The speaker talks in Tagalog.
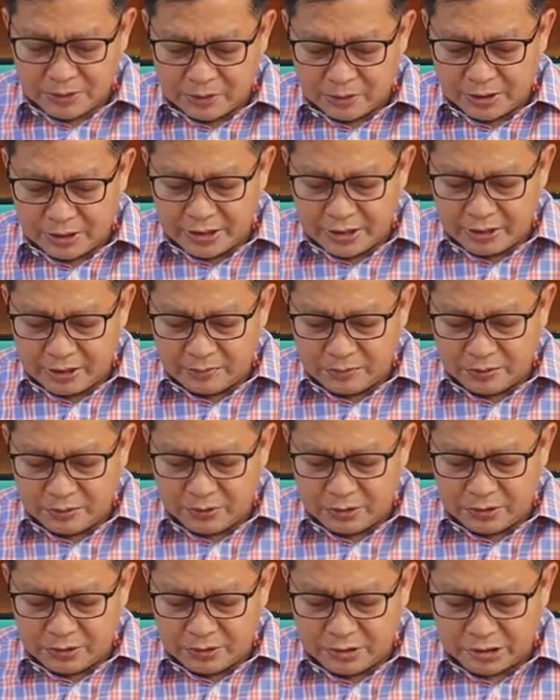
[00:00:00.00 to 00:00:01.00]
Pero hayaan
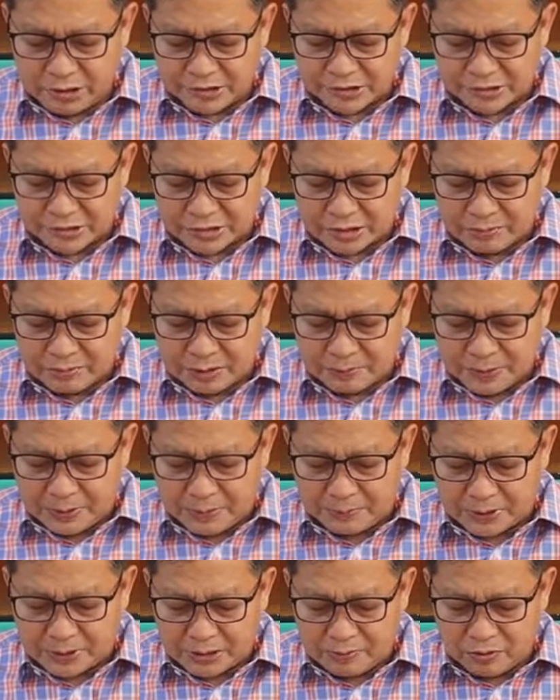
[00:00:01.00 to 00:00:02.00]
mo, Diyos, na
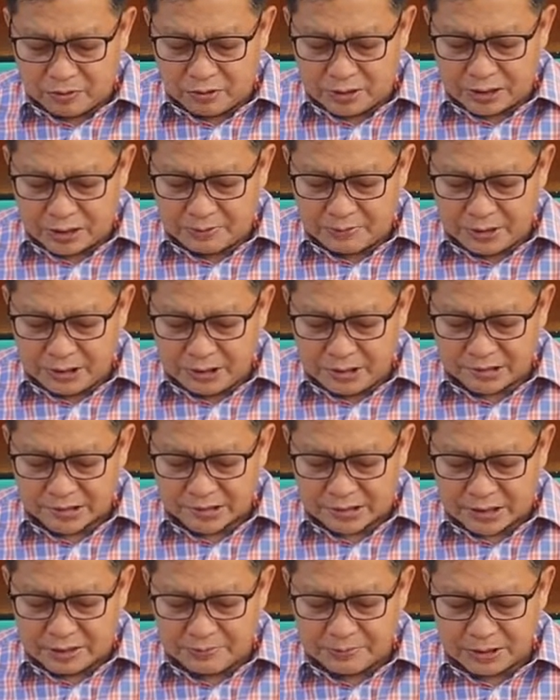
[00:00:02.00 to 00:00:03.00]
magpapanimula
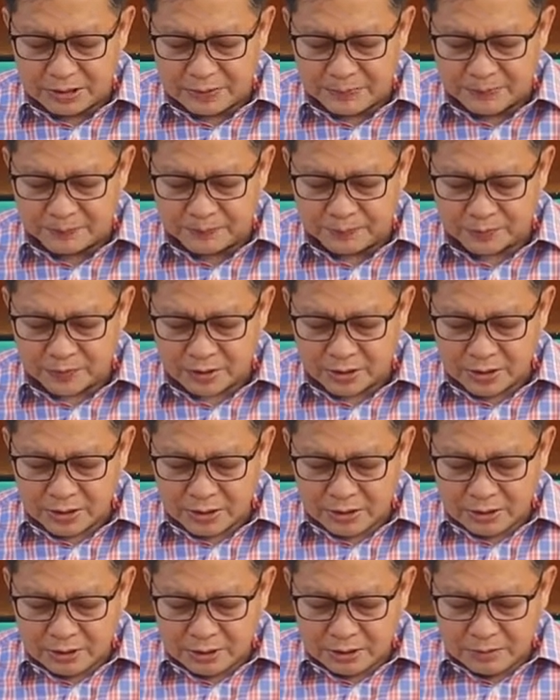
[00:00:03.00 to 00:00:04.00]
kami sa aming
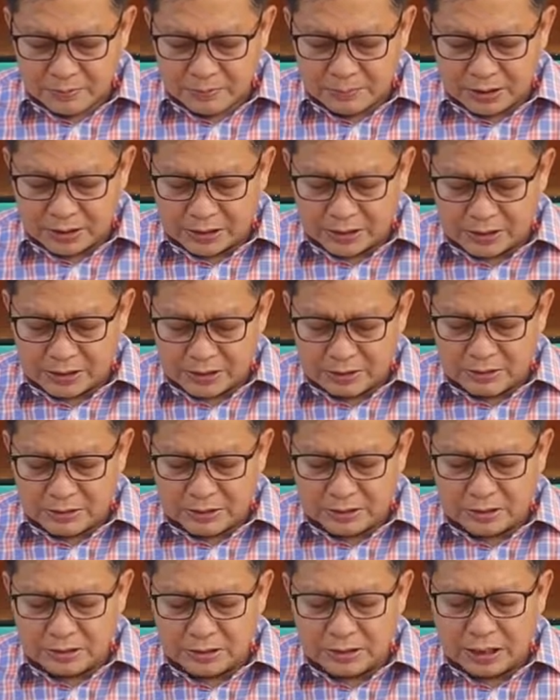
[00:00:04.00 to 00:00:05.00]

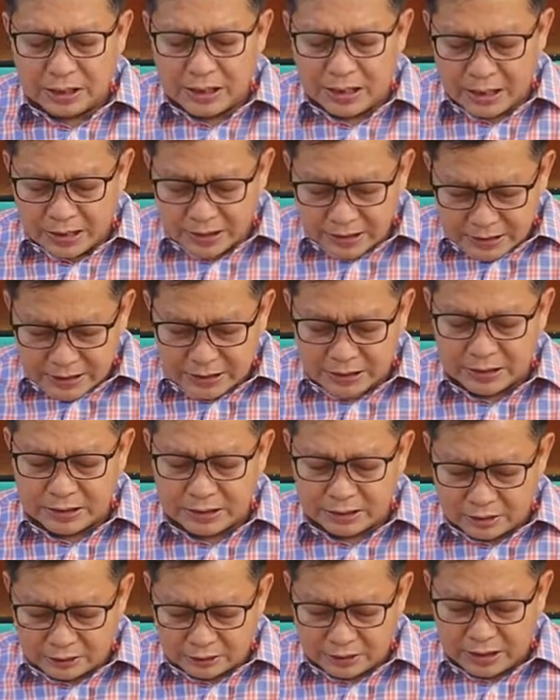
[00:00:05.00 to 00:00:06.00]

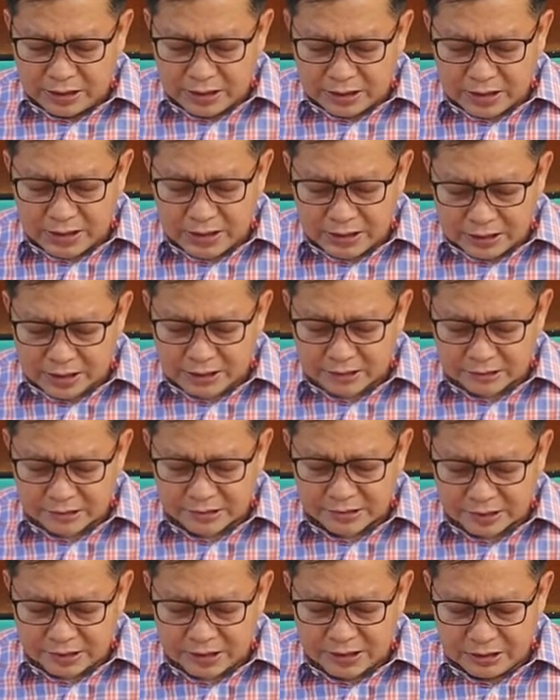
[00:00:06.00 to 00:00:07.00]
pagdalangin o
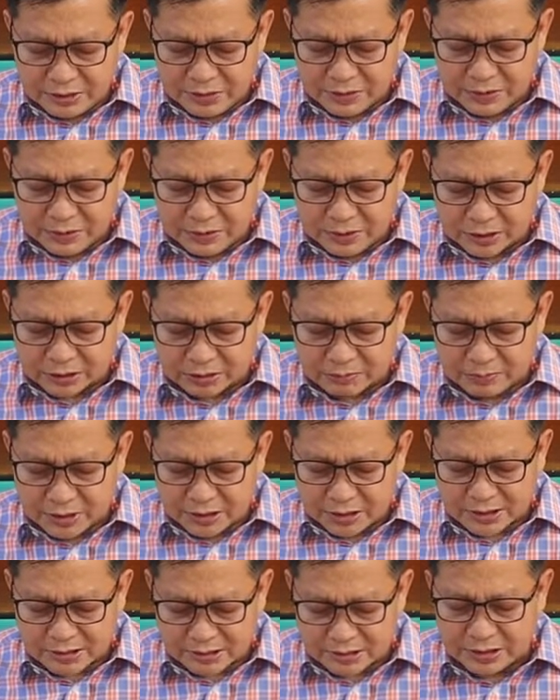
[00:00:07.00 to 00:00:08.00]
dalanginan sa inyo at
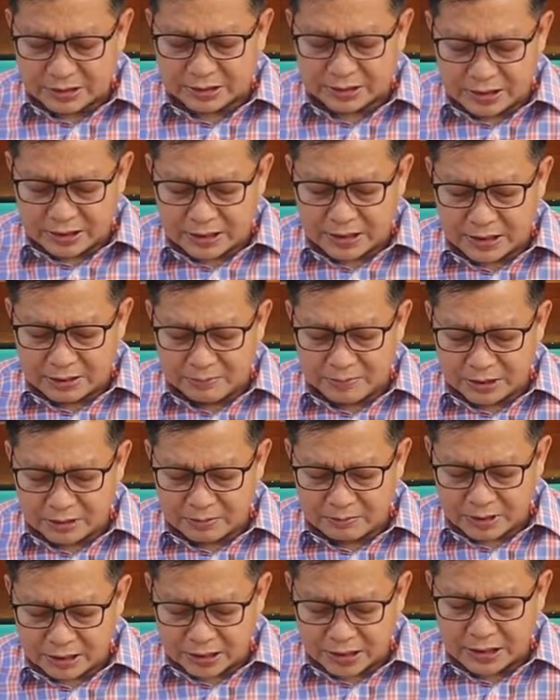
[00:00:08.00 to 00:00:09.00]
mga salita na
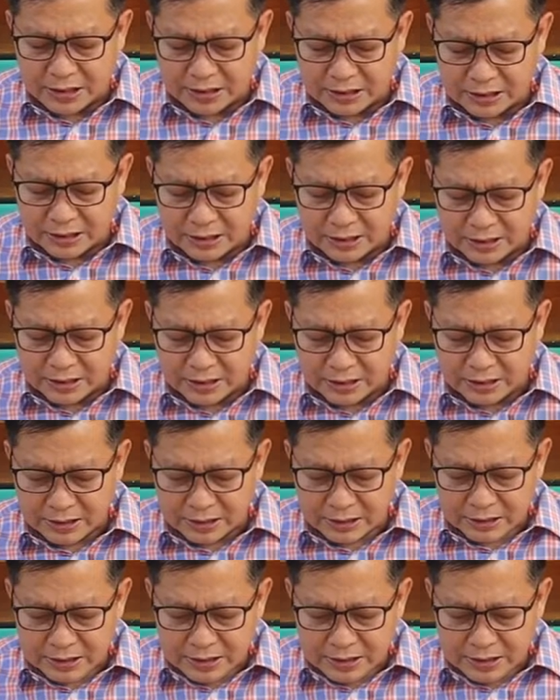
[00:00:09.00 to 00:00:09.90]
aming maririnig